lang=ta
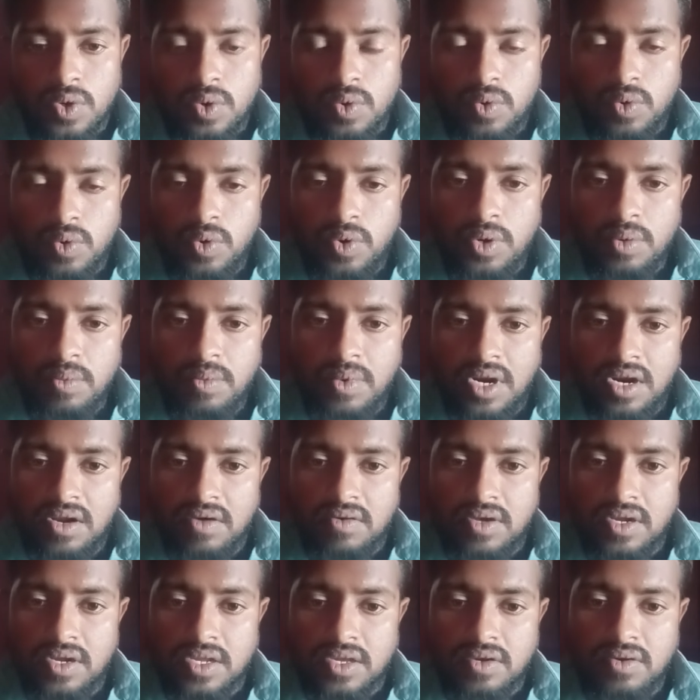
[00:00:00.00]
கூடுமான
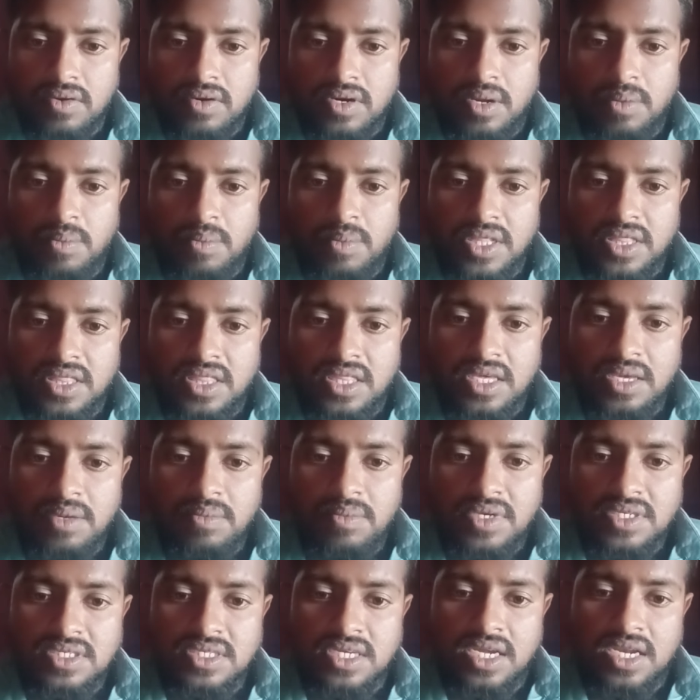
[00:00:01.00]
வரைக்கும் நம்ம
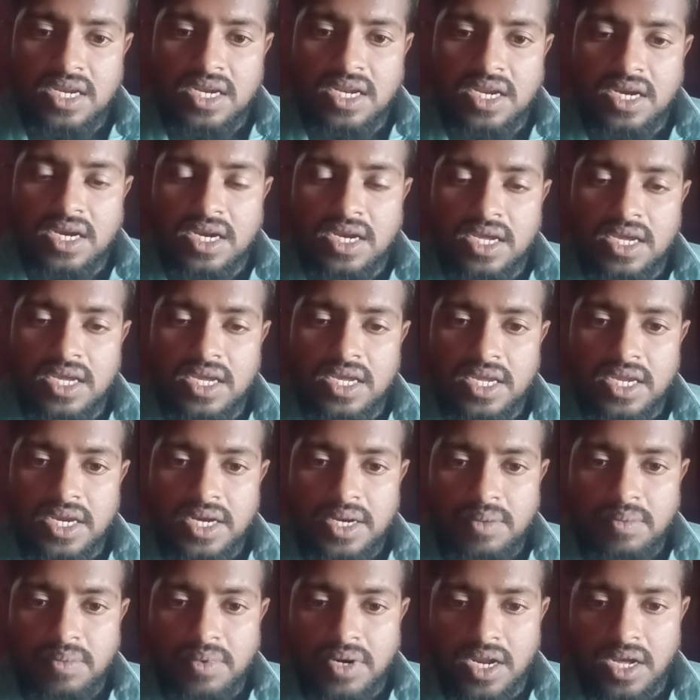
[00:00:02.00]
தீமை செயல்களில்
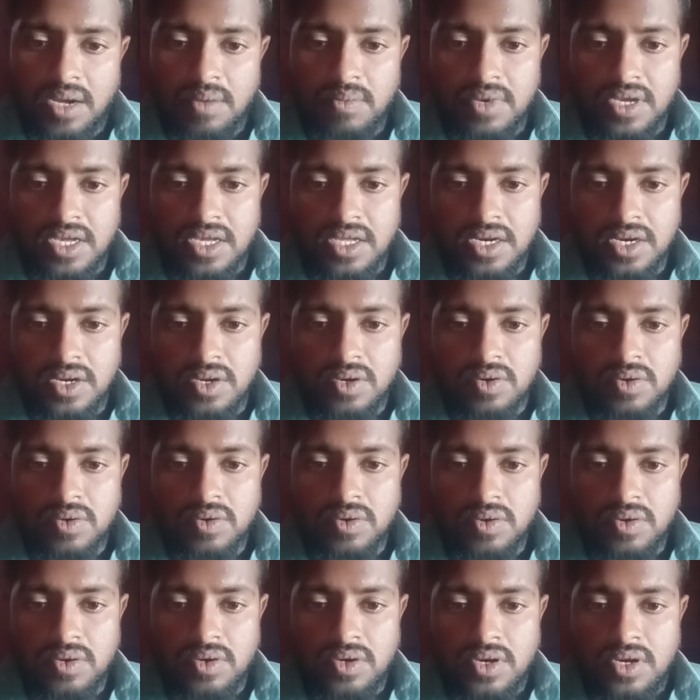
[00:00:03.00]
ஈடுபடாமல்
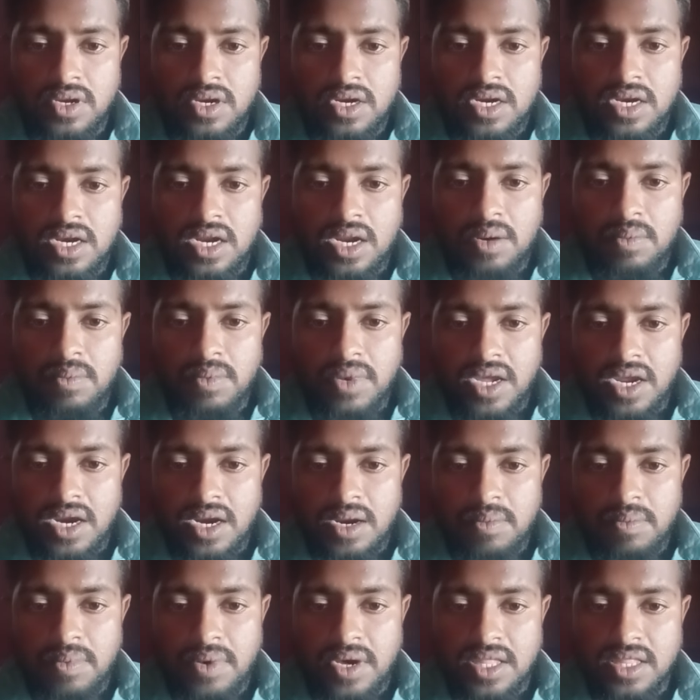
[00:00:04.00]
இருக்கணும் நன்மையான
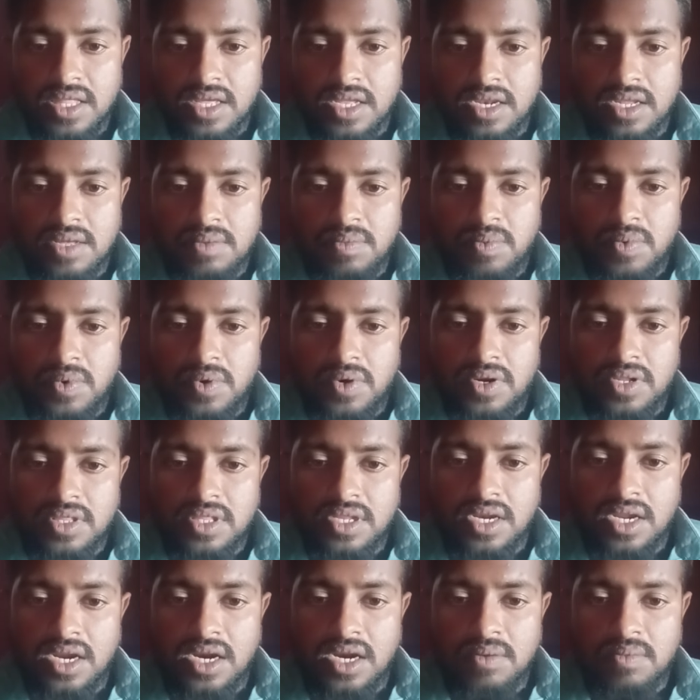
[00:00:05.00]
பாதையில்
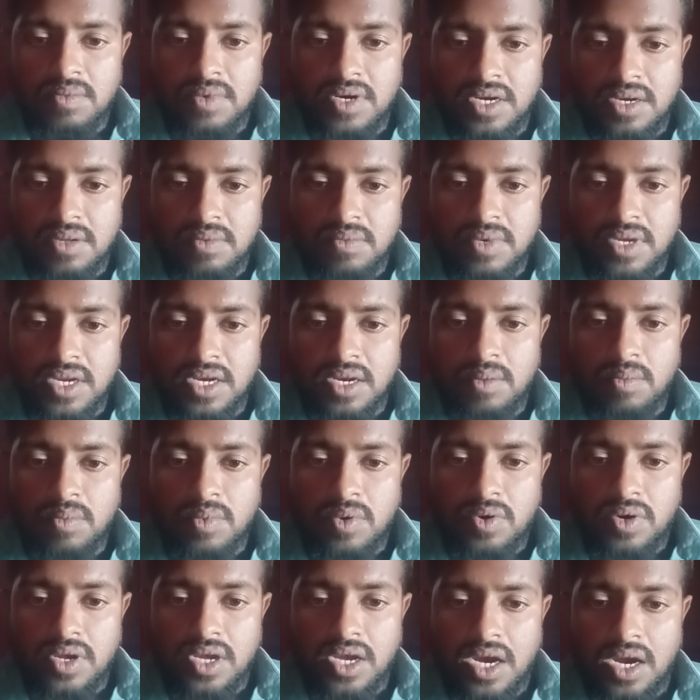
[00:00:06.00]
போகிறதுனால மட்டுமே
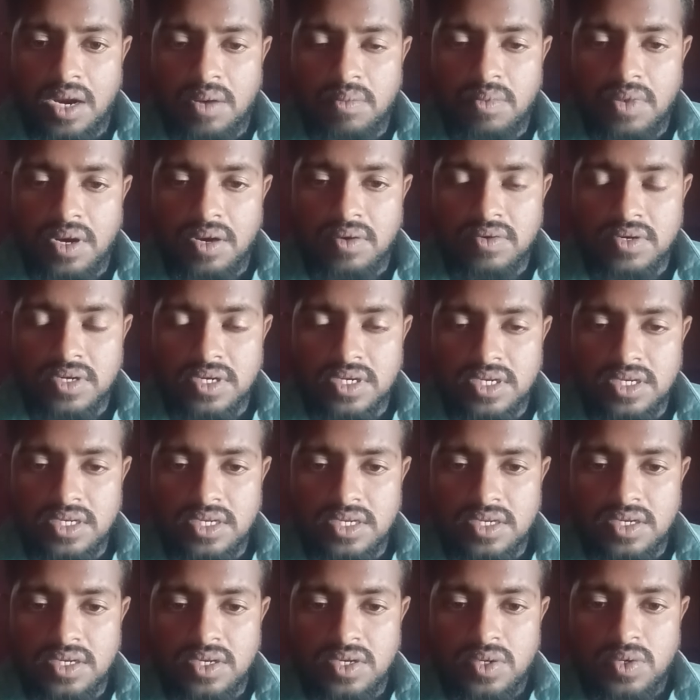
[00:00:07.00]
நம்மளுடைய ஆன்மாவுக்கு
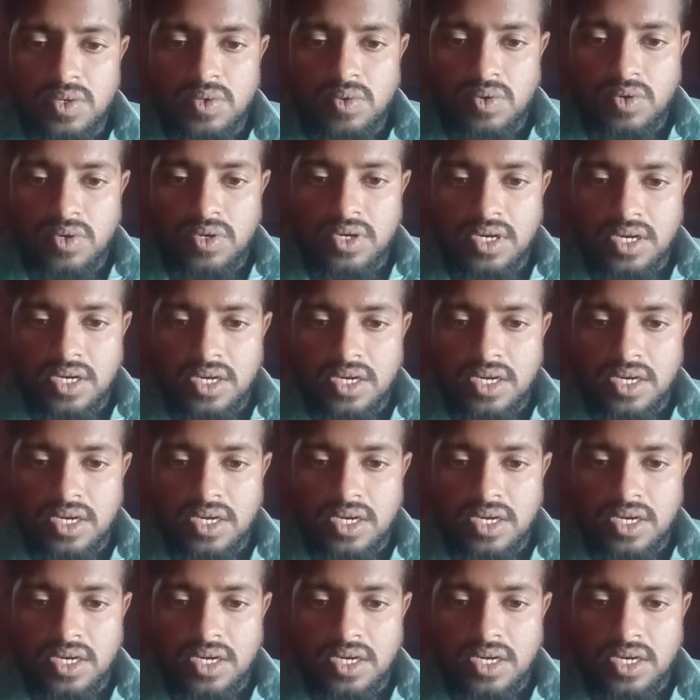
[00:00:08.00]
ஒரு